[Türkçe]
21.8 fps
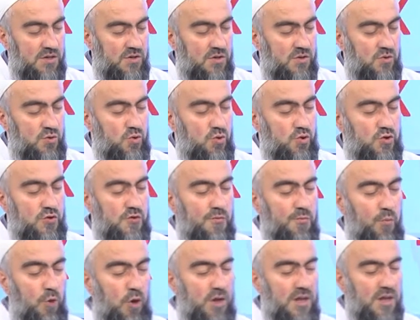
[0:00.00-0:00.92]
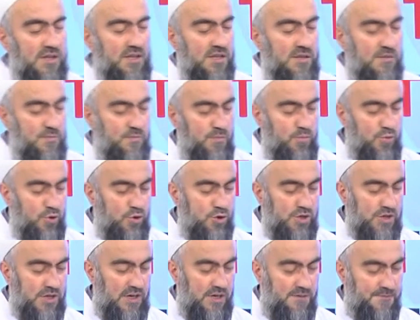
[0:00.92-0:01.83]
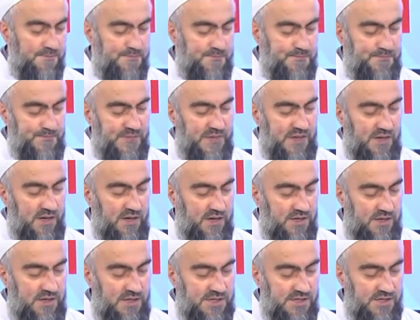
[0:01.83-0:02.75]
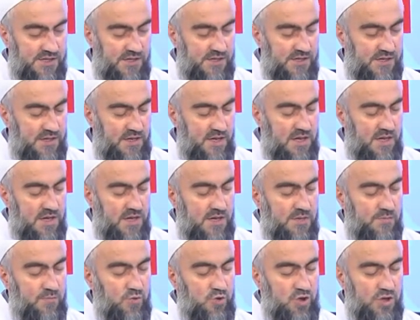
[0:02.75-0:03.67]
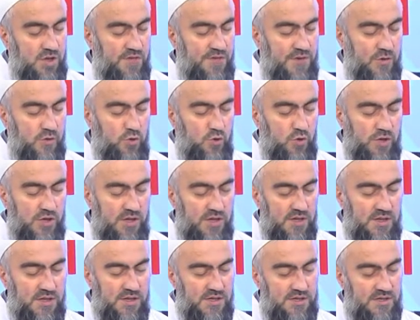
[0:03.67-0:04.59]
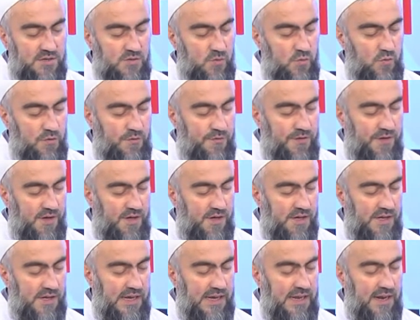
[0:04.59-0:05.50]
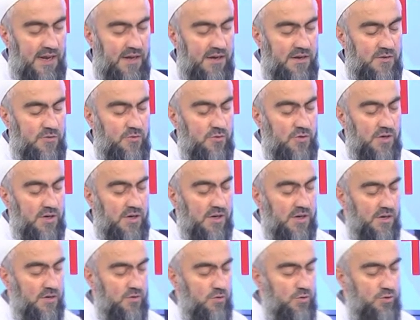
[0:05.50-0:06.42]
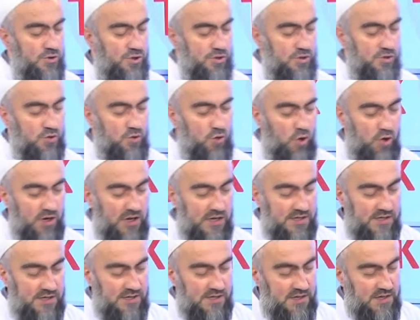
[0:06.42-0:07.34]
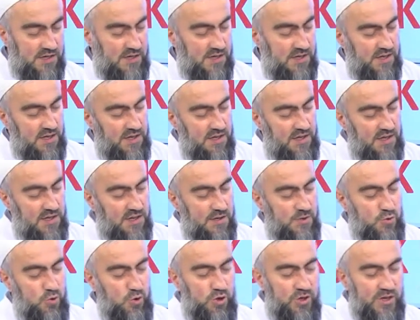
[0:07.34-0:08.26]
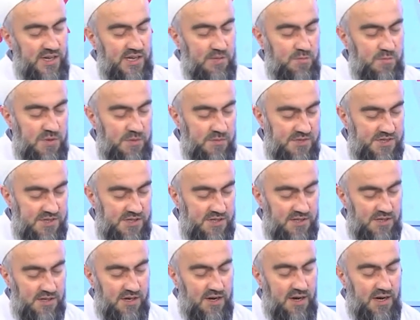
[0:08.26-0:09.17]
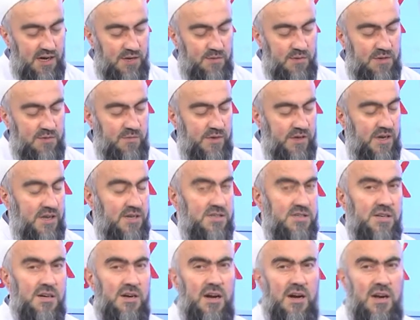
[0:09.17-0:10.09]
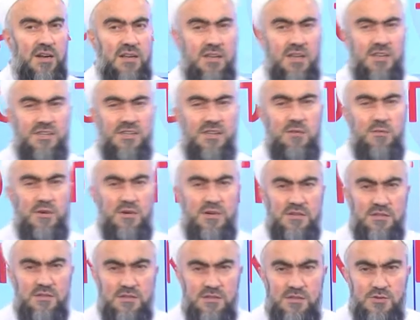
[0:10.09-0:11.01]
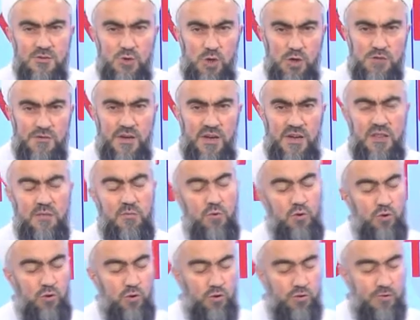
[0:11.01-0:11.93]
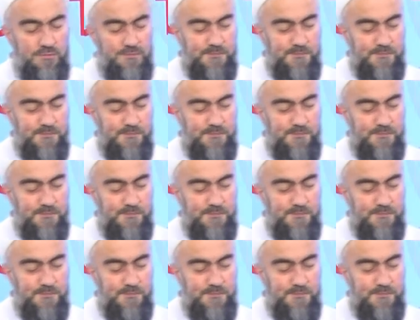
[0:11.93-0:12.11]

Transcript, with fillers: Yusuf Bolat, Bursa arkadaşlar. Mustafa Uğur Yıldız, Urfa. Hilal Nur, Karakuş, Tokat. Hüseyin Mimsin, Kahramanmaraş. Arkadaşlar bakın söz verdim okuyorum.